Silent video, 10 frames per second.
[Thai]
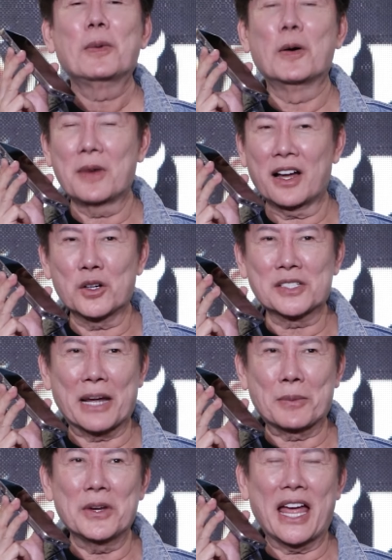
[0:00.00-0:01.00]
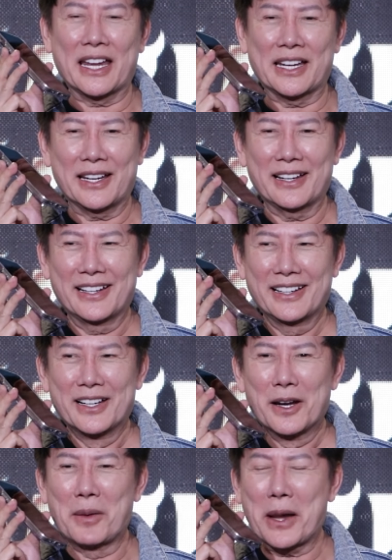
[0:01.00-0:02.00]
ผมก็รู้จักผู้ใหญ่
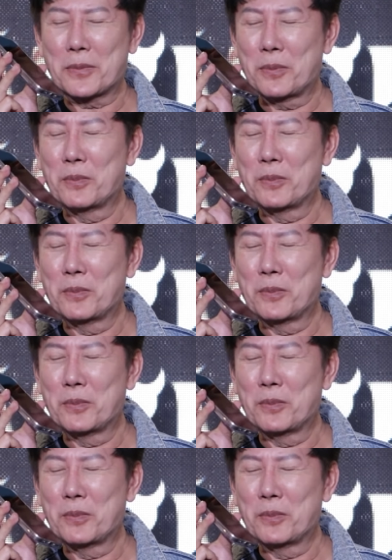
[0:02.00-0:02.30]
ไม่